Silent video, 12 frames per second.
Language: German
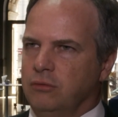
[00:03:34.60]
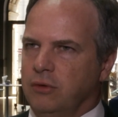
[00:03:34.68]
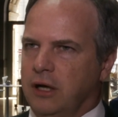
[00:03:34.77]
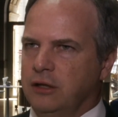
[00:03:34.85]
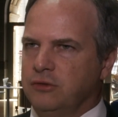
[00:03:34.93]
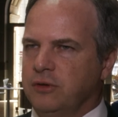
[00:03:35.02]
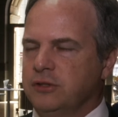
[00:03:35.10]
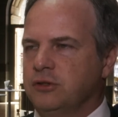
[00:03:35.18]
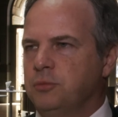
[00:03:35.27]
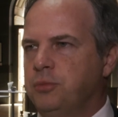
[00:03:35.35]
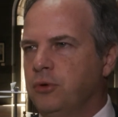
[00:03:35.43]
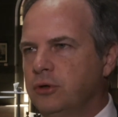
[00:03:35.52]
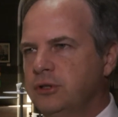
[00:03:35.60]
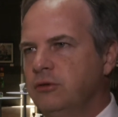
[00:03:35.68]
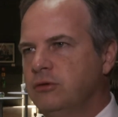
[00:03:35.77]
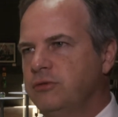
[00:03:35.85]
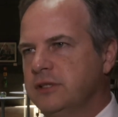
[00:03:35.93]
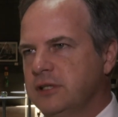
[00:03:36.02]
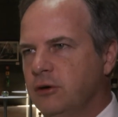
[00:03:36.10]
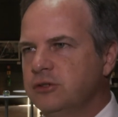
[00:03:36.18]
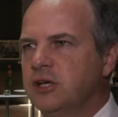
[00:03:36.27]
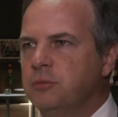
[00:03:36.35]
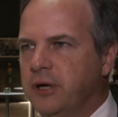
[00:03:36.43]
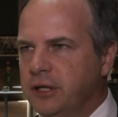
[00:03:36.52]
alles, was Reporting und was
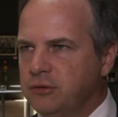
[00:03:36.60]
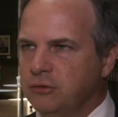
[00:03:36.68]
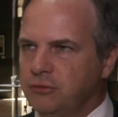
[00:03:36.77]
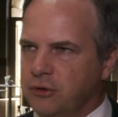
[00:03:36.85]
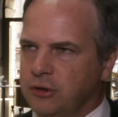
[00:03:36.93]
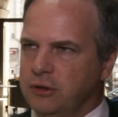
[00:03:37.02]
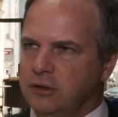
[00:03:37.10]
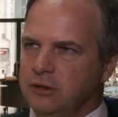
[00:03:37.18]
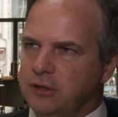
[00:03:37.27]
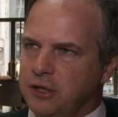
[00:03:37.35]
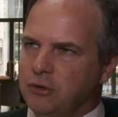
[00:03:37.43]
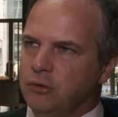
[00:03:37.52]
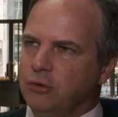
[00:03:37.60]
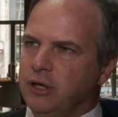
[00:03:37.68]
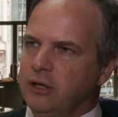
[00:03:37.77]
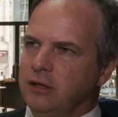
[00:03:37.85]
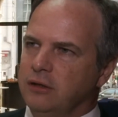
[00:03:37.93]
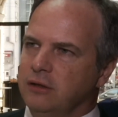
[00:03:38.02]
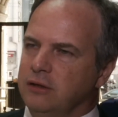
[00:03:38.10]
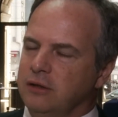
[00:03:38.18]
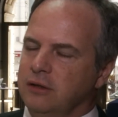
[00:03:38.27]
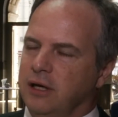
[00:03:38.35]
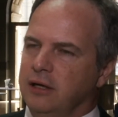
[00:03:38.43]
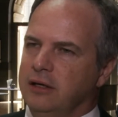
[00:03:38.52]
Ausarbeitung von Technologien
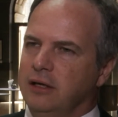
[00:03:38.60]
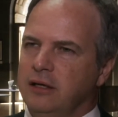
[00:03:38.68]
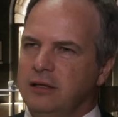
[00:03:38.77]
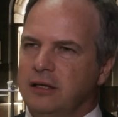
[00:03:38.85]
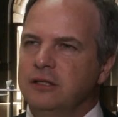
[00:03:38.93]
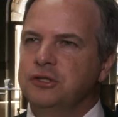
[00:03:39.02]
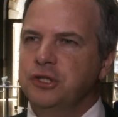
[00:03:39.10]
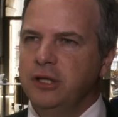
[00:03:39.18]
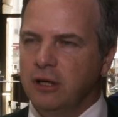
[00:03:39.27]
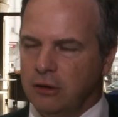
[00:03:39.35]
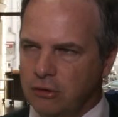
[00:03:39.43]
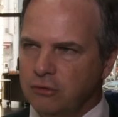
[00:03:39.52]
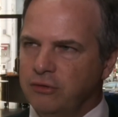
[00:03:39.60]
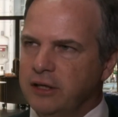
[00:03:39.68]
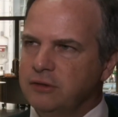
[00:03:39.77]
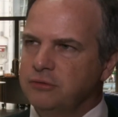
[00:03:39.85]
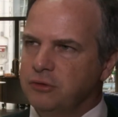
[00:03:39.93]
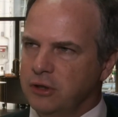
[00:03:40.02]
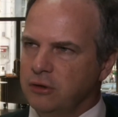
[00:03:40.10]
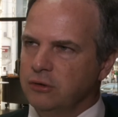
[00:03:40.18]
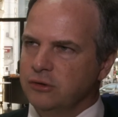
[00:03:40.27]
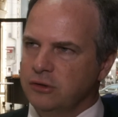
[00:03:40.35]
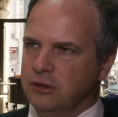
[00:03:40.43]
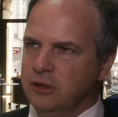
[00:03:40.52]
angeht, da ist China auch weit
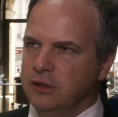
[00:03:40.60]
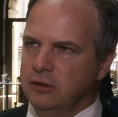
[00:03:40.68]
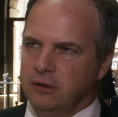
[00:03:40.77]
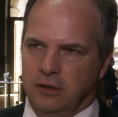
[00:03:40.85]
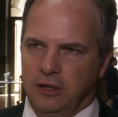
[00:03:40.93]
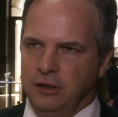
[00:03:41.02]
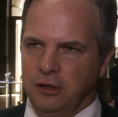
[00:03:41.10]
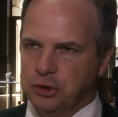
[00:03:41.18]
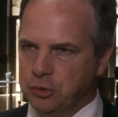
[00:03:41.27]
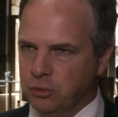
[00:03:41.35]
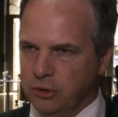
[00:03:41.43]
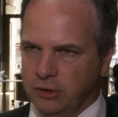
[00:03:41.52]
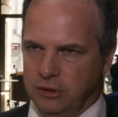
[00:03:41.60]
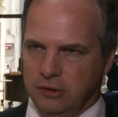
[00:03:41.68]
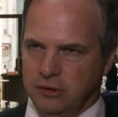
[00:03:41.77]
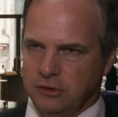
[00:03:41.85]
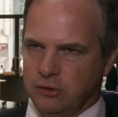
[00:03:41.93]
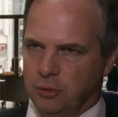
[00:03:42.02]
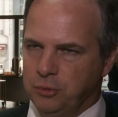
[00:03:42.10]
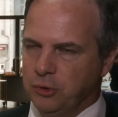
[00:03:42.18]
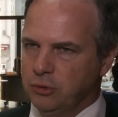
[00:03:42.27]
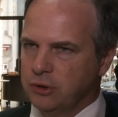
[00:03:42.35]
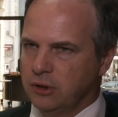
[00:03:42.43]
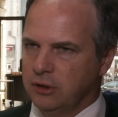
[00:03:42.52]
voraus. In den Schulen ist
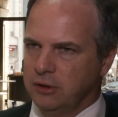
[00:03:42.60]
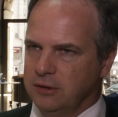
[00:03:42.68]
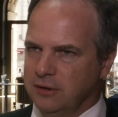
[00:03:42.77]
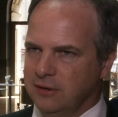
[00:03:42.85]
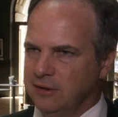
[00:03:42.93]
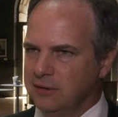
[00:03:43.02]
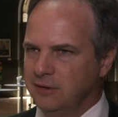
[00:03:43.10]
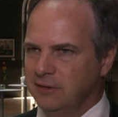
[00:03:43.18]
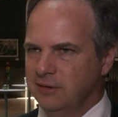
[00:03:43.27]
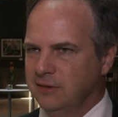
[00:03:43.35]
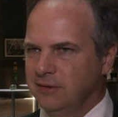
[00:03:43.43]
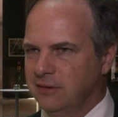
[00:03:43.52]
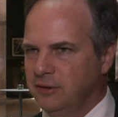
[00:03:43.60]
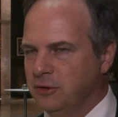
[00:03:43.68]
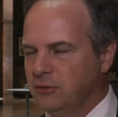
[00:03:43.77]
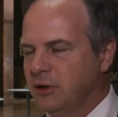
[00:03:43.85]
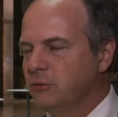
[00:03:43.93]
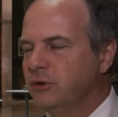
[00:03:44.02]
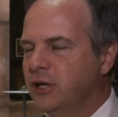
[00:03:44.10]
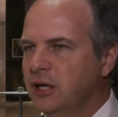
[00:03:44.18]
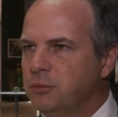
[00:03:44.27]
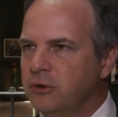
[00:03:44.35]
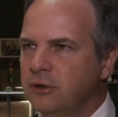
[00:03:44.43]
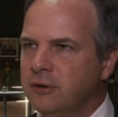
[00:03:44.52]
Computer äh, eigentlich gang und gäbe.